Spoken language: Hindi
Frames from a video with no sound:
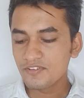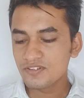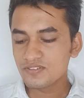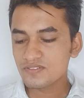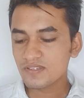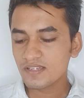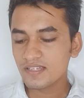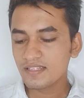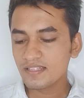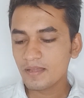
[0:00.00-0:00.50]
फिर
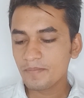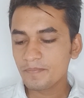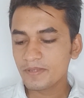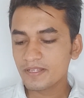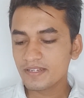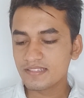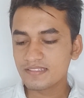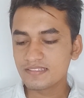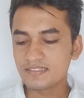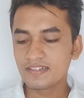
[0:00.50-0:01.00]
उसके बाद यहाँ
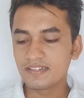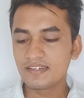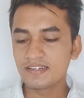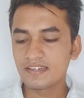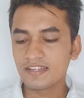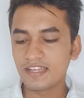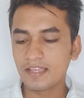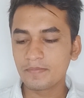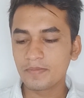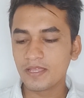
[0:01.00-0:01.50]
पे
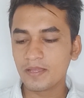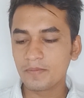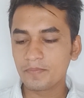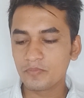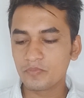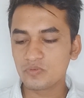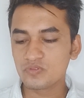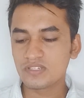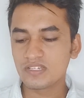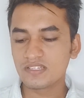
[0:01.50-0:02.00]
रेसिडेंट टाइप यहाँ पे
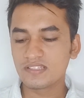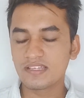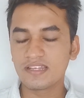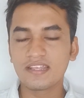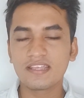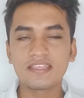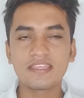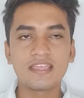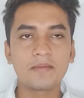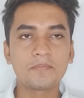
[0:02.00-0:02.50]
पूछा जा
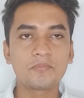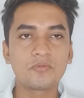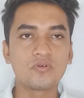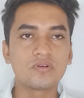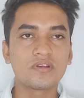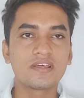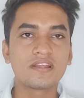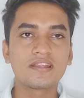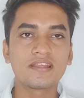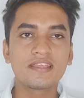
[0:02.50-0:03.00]
रहा है कि आप
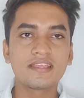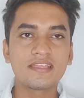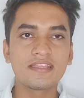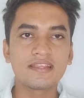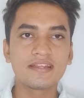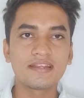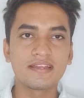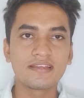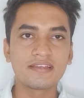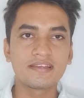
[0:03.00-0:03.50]
ओनर हैं
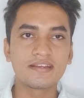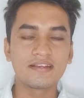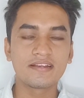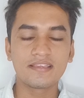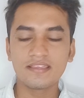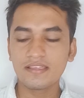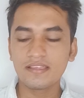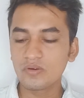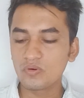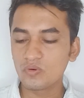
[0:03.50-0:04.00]
कि रेंटेड
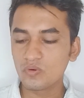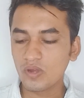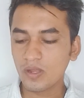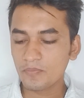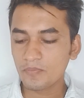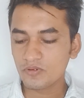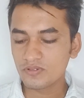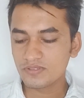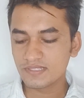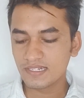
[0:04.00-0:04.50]
हैं वो
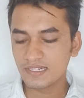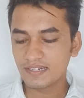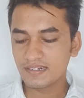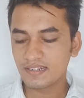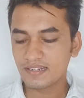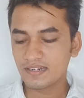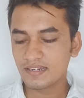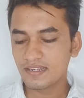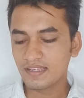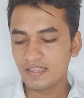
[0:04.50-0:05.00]
आपको
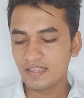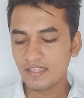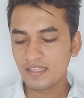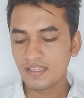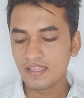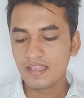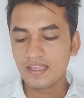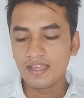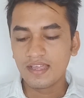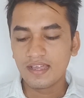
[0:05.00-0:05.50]
सेलेक्ट करना है
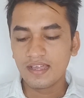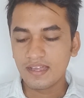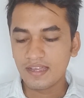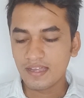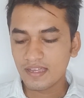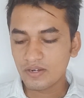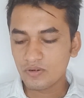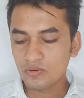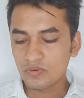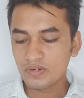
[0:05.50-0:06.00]

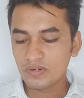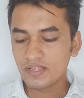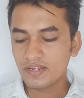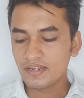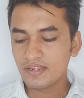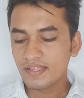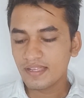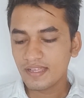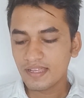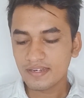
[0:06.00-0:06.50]
अगर
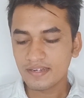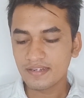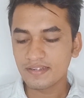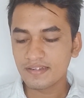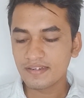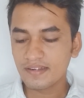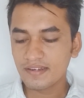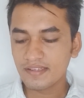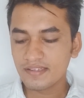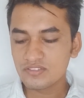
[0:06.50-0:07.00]
ओनर है या
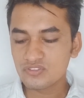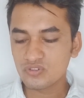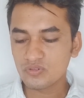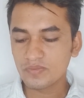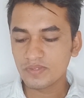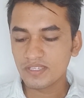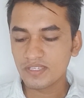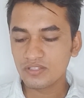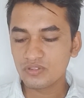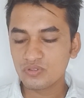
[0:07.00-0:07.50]
रेंटेड है जो
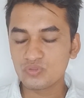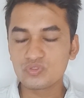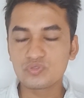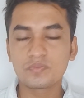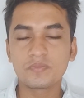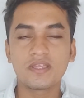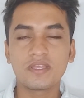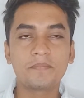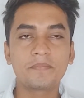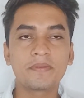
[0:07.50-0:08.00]
भी है तो
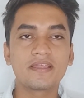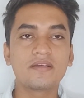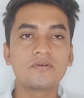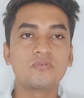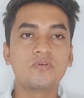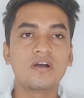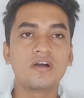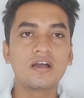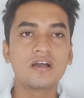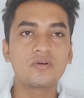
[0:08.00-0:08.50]
उसमें यहाँ पे
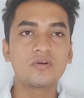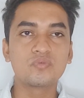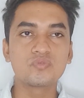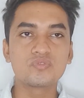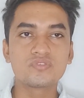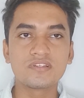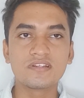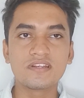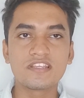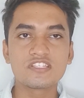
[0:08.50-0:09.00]
वहाँ
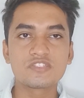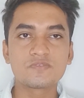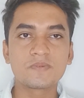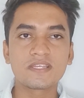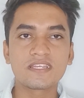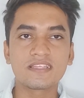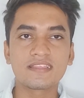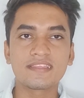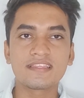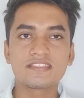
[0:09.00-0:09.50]
उस एड्रेस
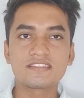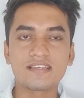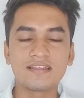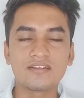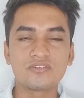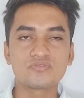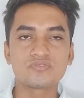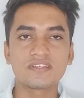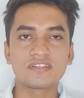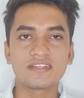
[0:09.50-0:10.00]
पे कितने
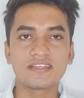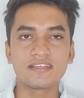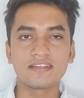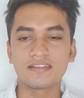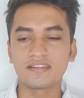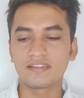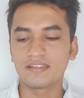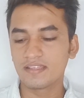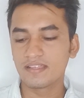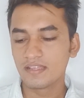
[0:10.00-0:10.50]
सालों से रह
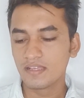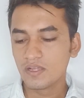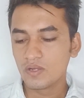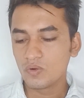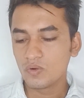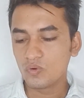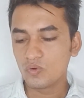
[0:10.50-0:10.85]
रहे हैं